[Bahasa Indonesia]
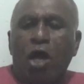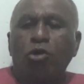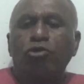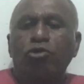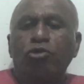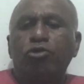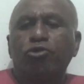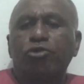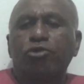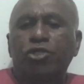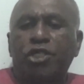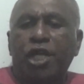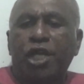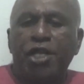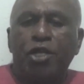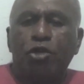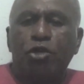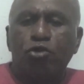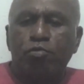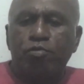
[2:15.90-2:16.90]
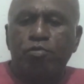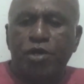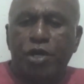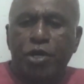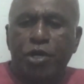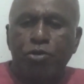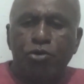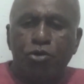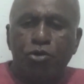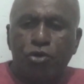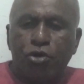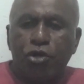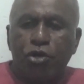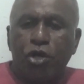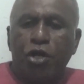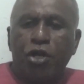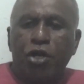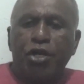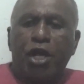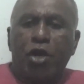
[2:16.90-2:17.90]
untuk jadi gubernur
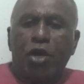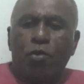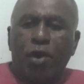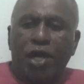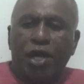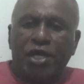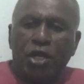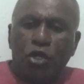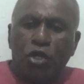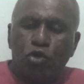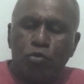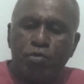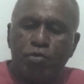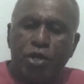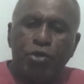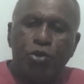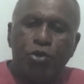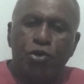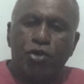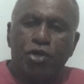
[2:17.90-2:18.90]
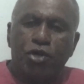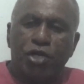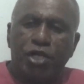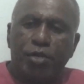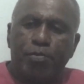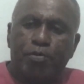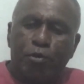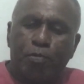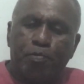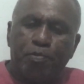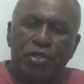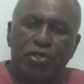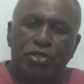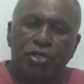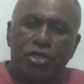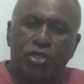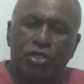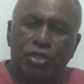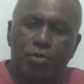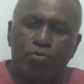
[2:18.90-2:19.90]
dan wakil gubernur di
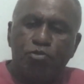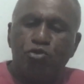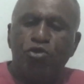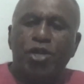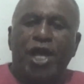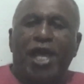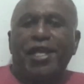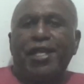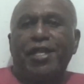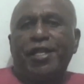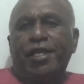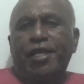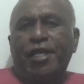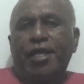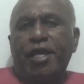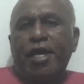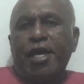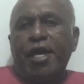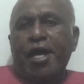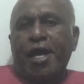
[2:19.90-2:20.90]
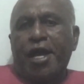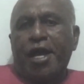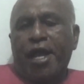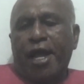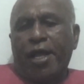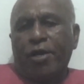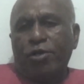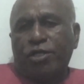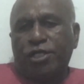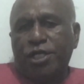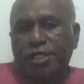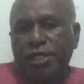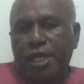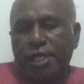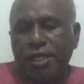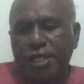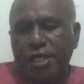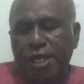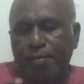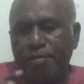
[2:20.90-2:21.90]
provinsi termuda ini. Kalau
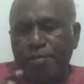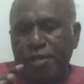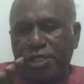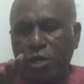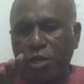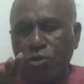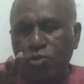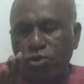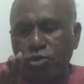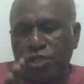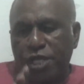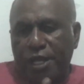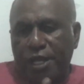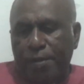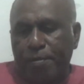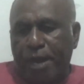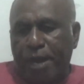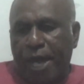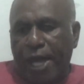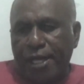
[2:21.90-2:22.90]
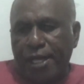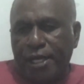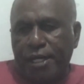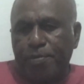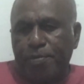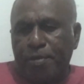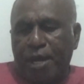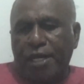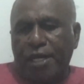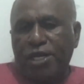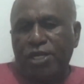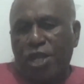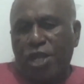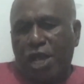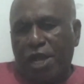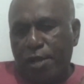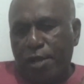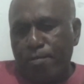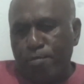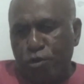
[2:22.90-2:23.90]
kita tidak bisa urus dengan baik, maka
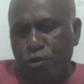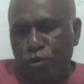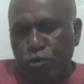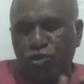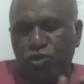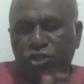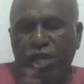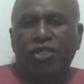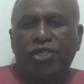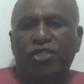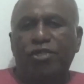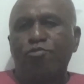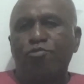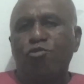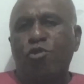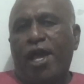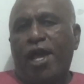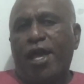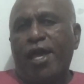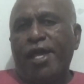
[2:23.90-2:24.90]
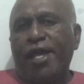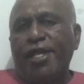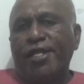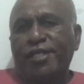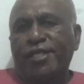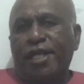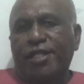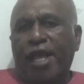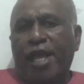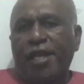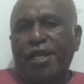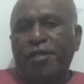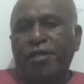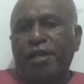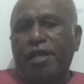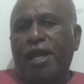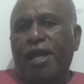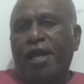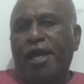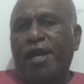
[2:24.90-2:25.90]
kita akan merusak semua
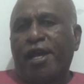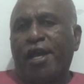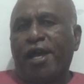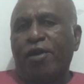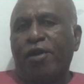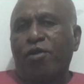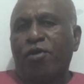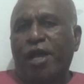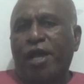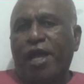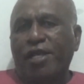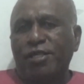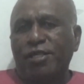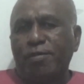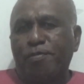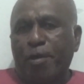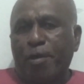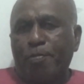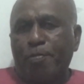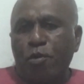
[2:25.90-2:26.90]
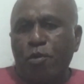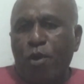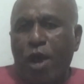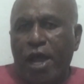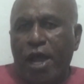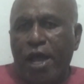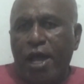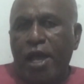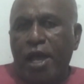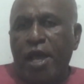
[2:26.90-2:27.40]
tatanan hak-hak para asli Papua.